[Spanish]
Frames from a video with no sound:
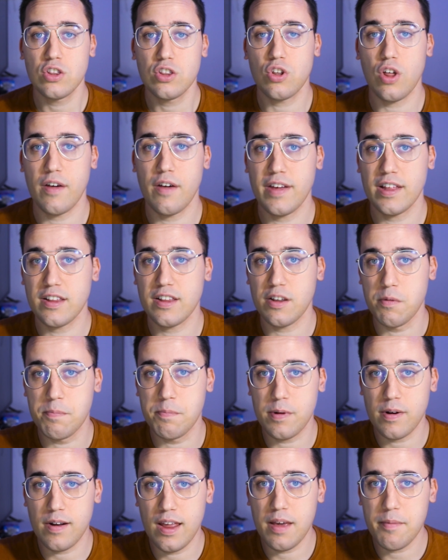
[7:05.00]
todavía tiene un
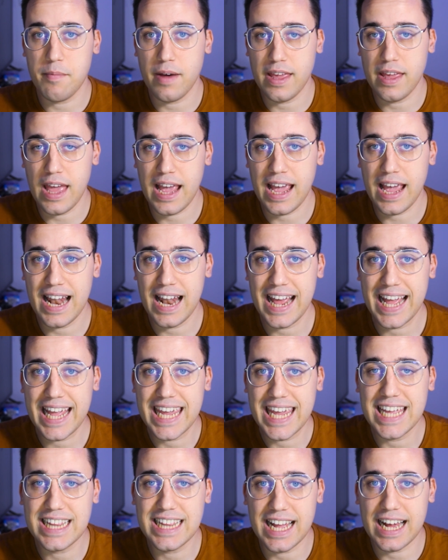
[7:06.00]
problema y es que le
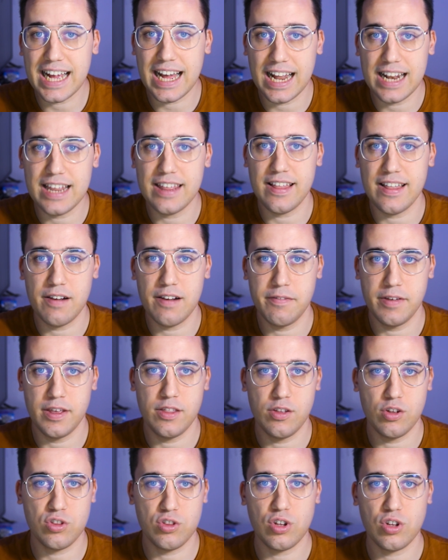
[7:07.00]
quita calidad al
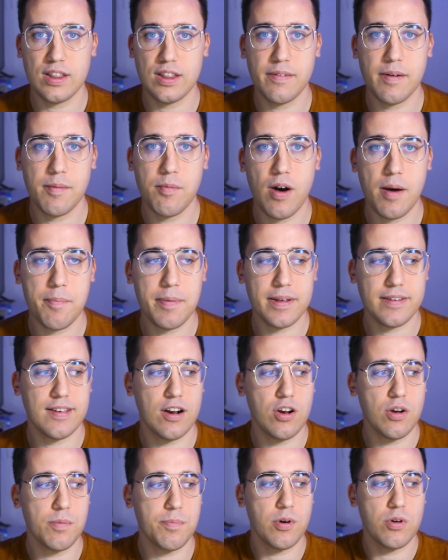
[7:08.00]
vídeo. Entonces vamos a
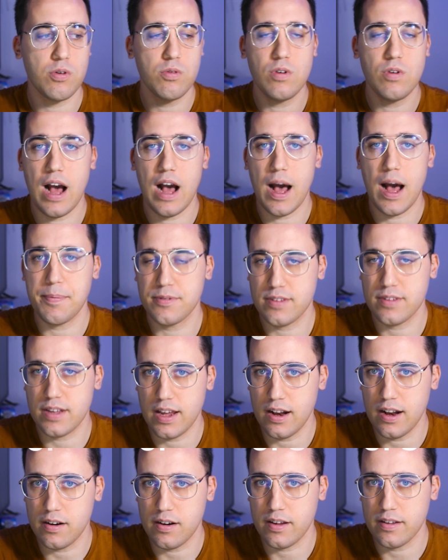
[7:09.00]
pasarlo por un
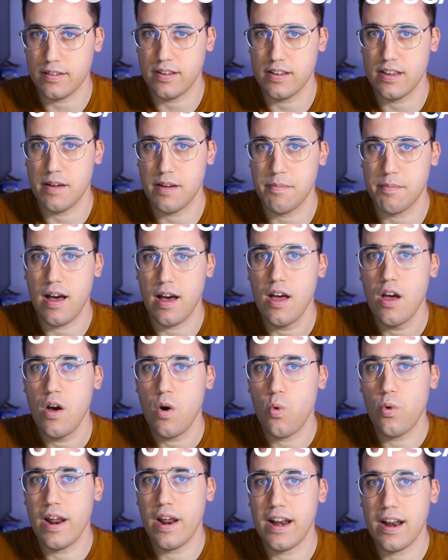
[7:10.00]
upscaler que se llama,
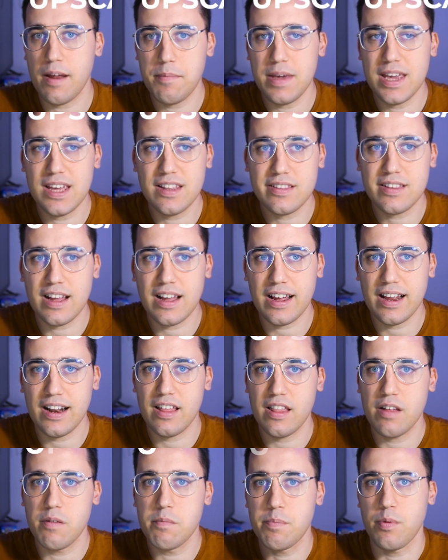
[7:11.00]
una herramienta que
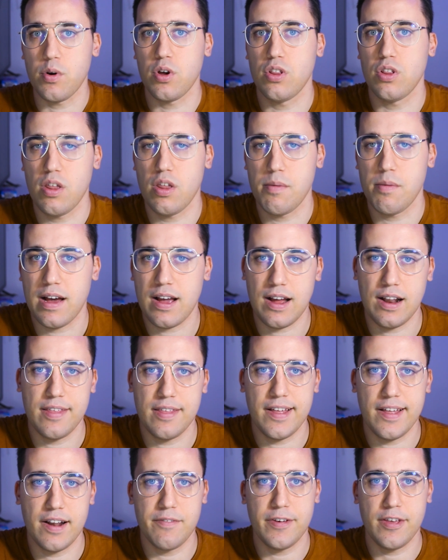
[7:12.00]
le dé un poquito de más
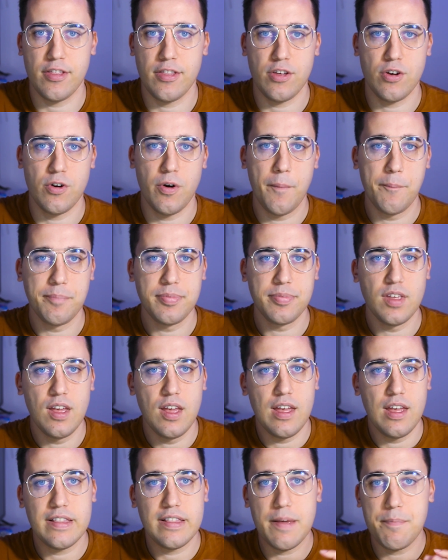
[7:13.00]
calidad al vídeo.
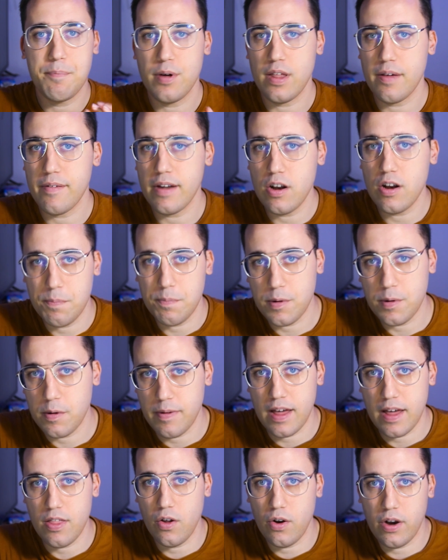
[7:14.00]
Después de haberlo
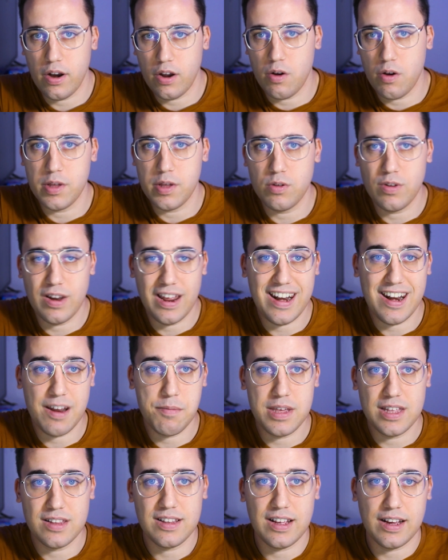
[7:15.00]
probado, os recomiendo una
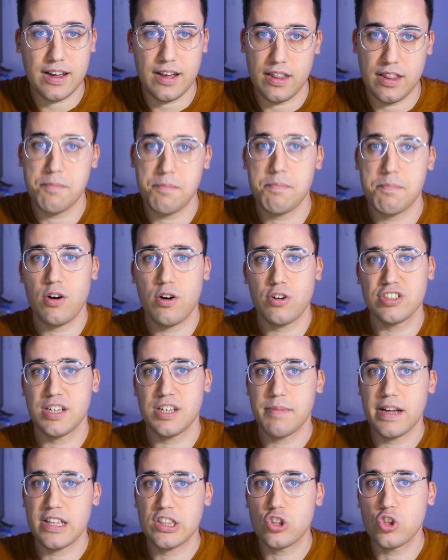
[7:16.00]
herramienta que es de pago que se
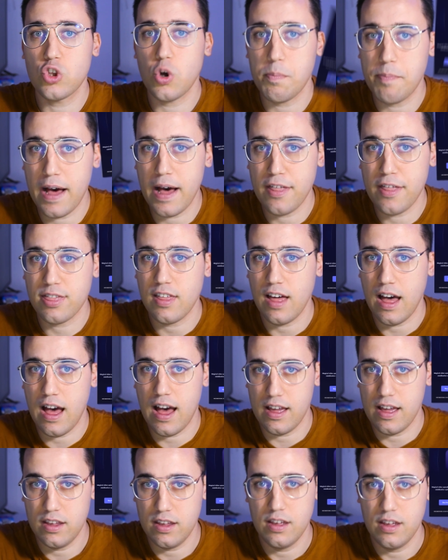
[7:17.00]
llama Topaz
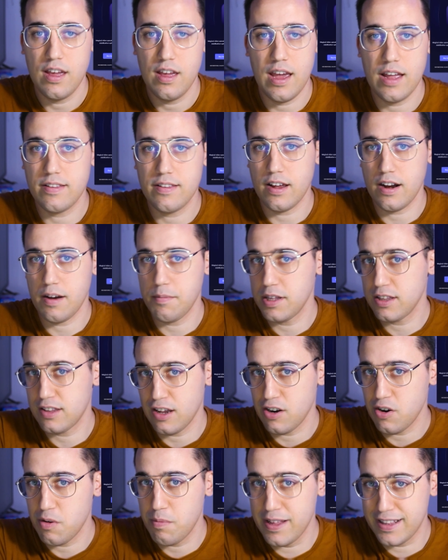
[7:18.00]
AI. Esta
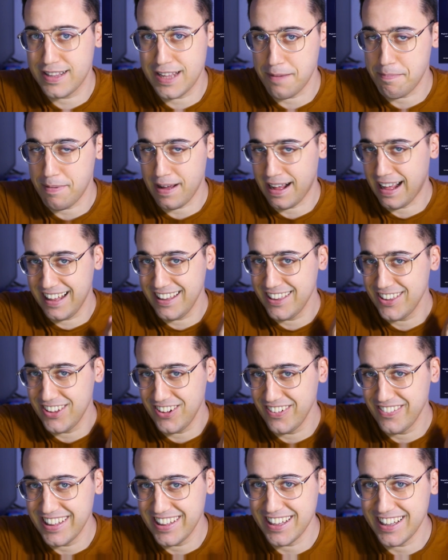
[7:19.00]
herramienta no me está
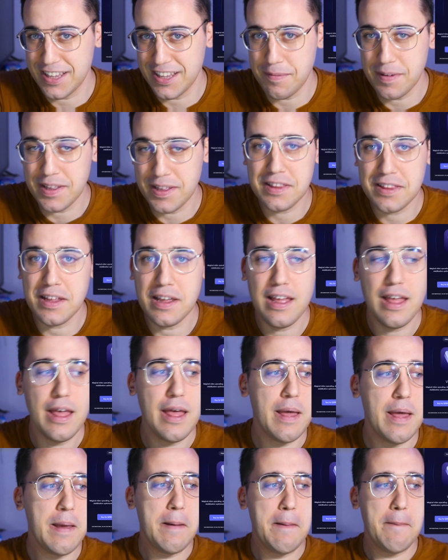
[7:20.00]
pagando, evidentemente,
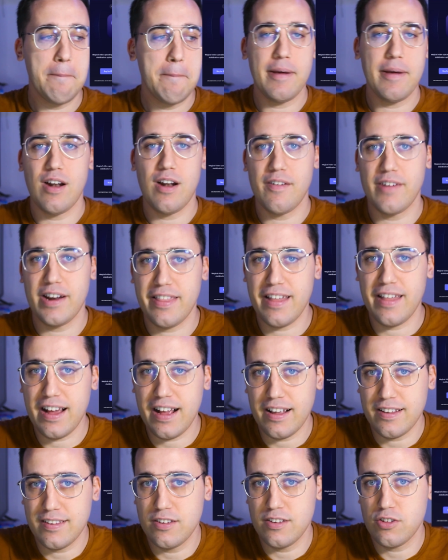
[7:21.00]
pero la verdad
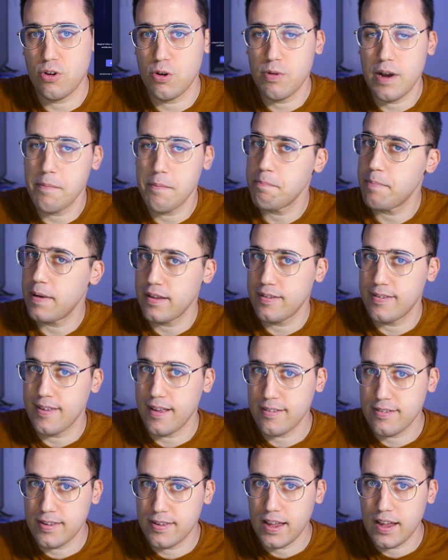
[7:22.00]
que si sois una
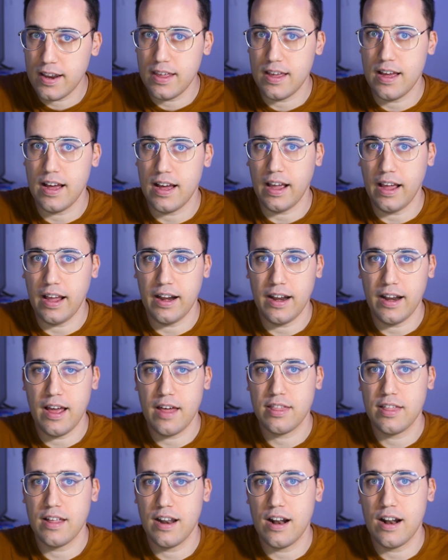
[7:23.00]
empresa seria que queréis
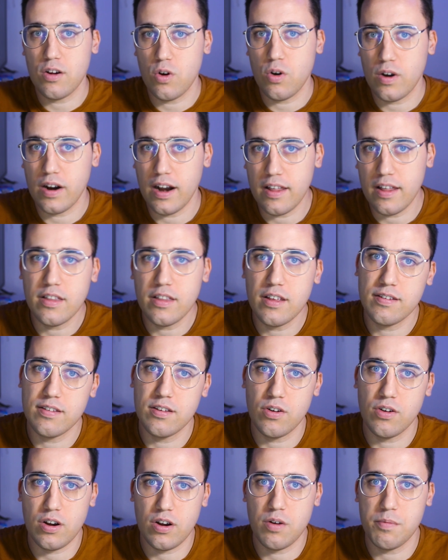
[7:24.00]
hacer algo grande,
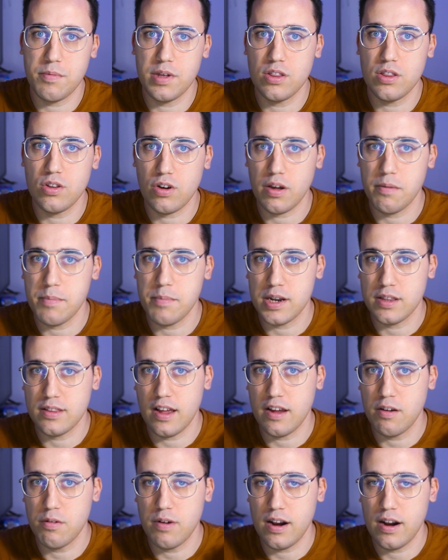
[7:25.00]
sí os recomiendo que
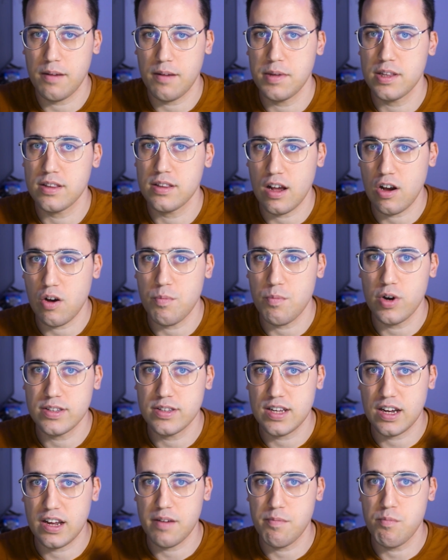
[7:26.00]
invertáis en una herramienta como
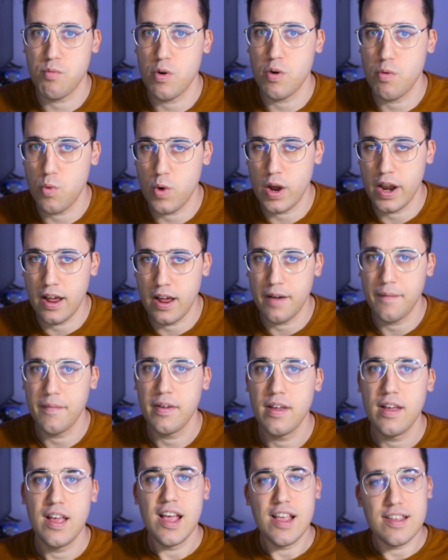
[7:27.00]
esta que es muy buena.
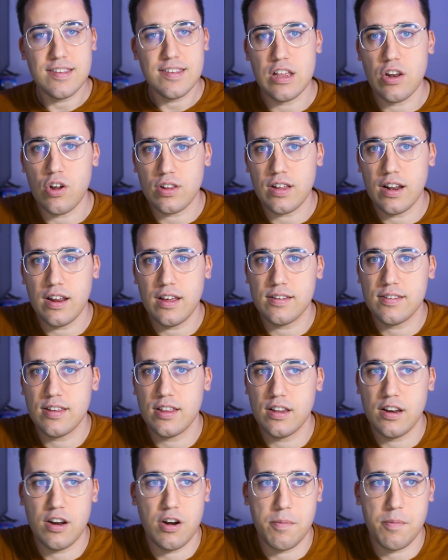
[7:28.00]
Si no tenéis ese
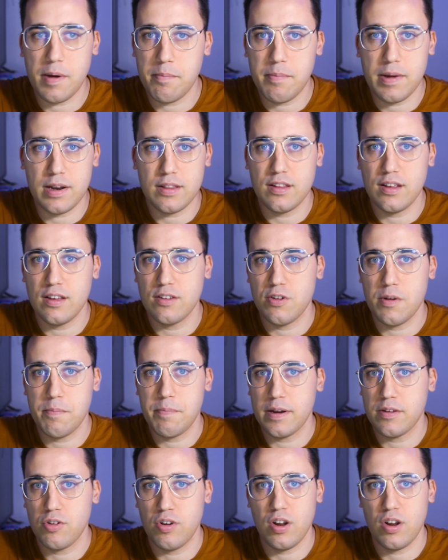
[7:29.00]
dinero para invertir y sois
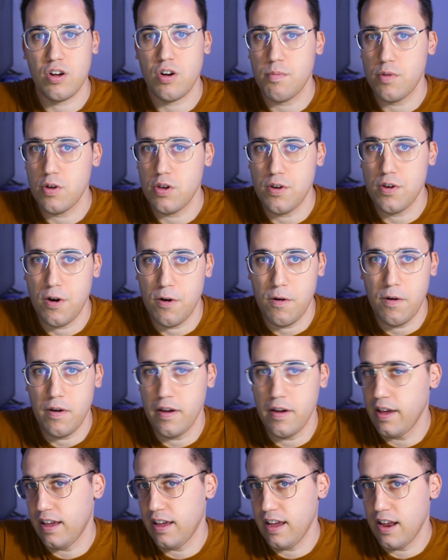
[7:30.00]
personas como yo
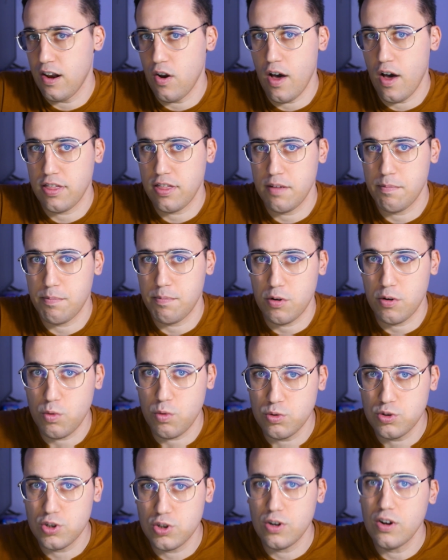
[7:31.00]
eh, que lo hace por
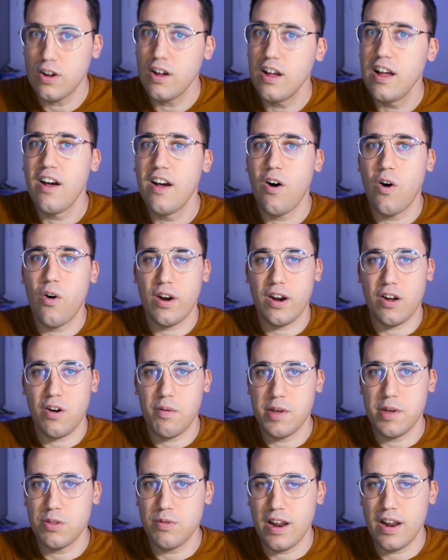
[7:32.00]
gusto, os
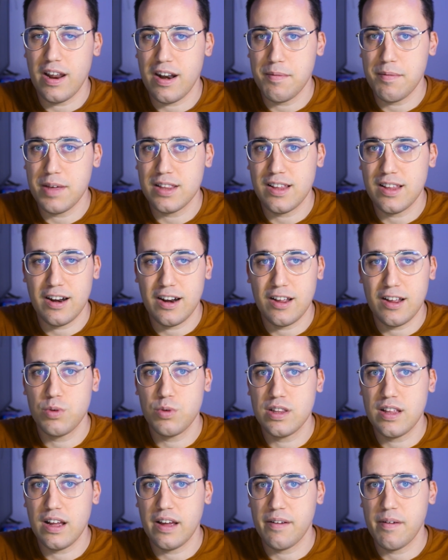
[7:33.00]
recomiendo una herramienta
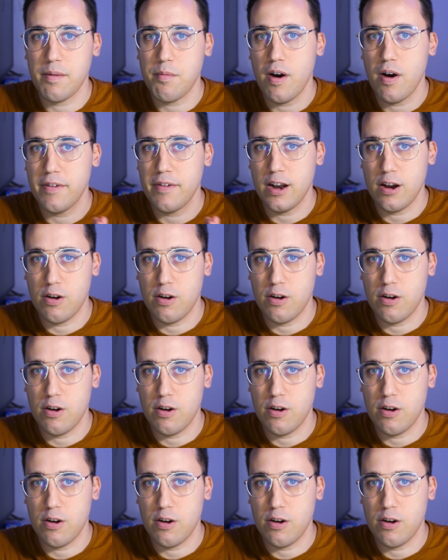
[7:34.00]
gratuita que vamos a ver